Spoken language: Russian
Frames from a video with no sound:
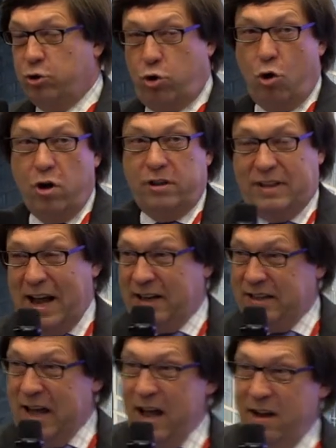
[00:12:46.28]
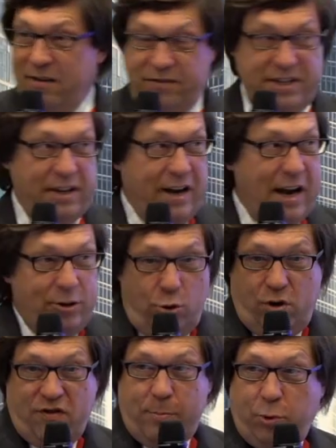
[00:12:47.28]
то тогда возникает
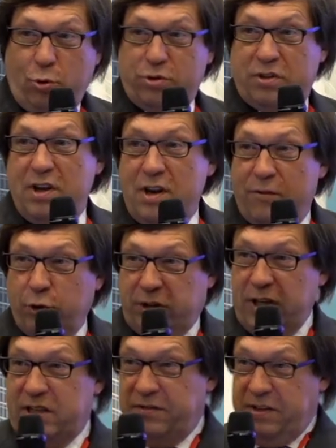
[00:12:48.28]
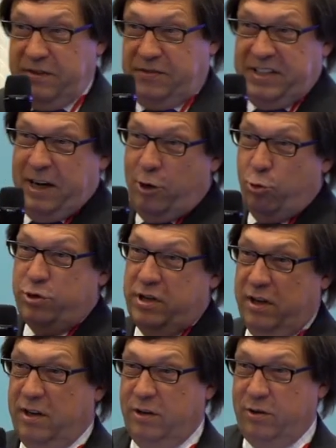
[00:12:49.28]
только вопрос, вот эти все
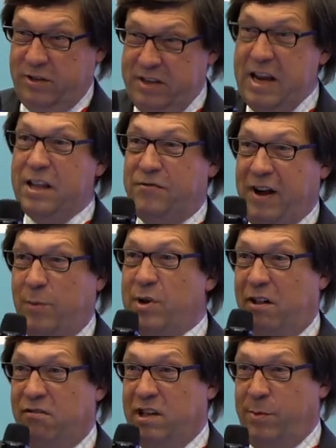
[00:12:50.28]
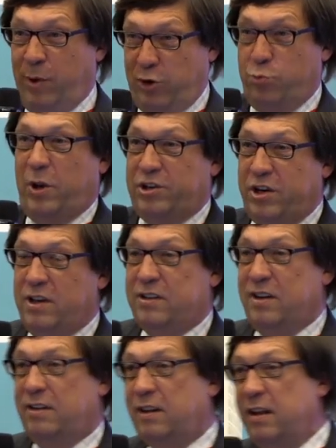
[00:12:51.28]
люди, неинформированные, прошу прощения
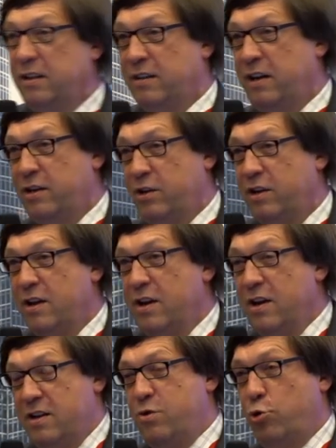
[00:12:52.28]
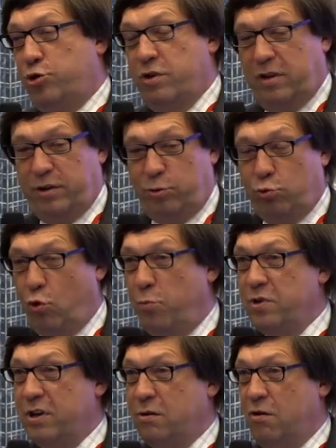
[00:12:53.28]
за это длинное, не, не очень так
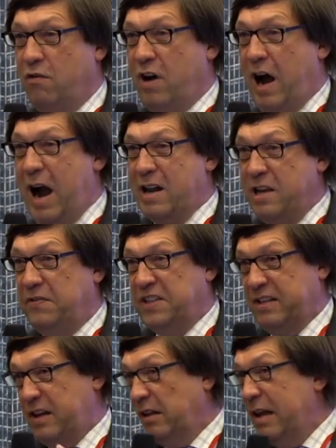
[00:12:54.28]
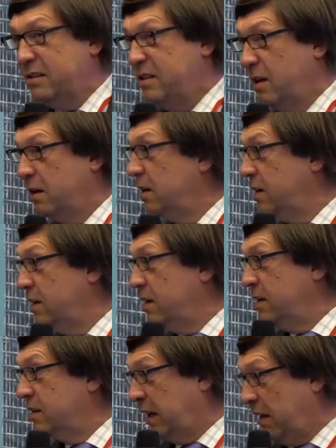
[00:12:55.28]
удобное слово, они все согласны
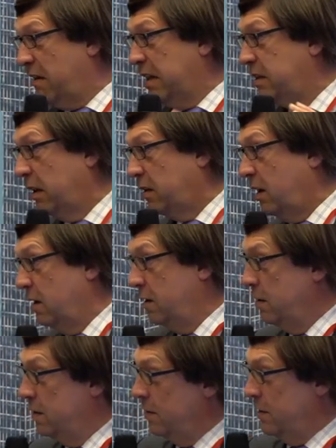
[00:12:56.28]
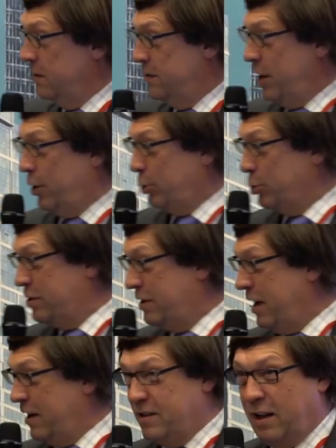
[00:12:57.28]
закрывать дырки тех, кто
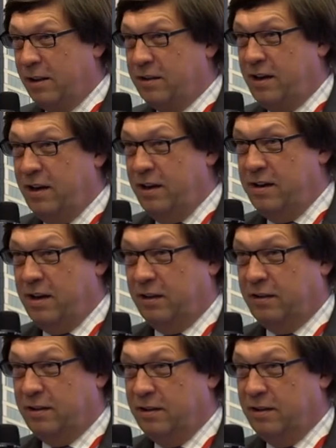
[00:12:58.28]
стоит на рынке или нет?